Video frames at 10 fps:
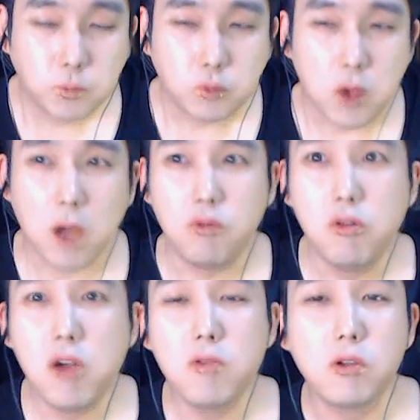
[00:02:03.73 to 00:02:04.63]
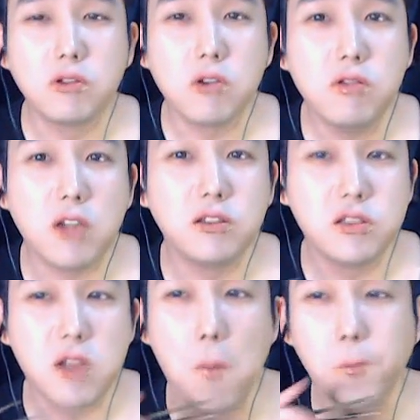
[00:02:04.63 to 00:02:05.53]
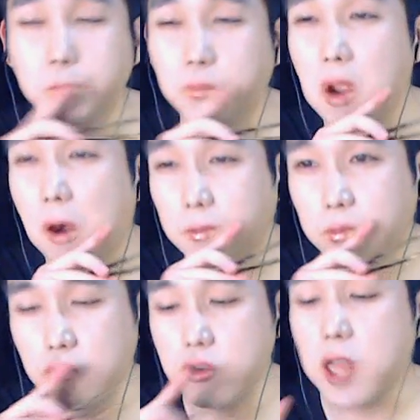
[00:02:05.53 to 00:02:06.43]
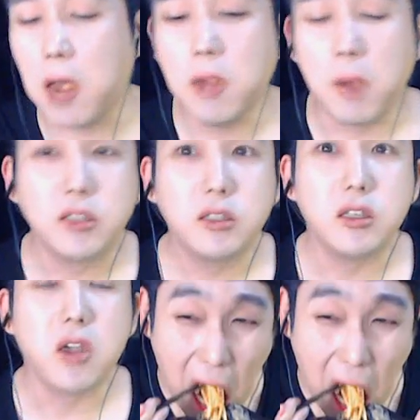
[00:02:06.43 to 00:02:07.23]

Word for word: 아, 물 나오는 거 쩐다, 진짜. 물이 나와야 맛있지.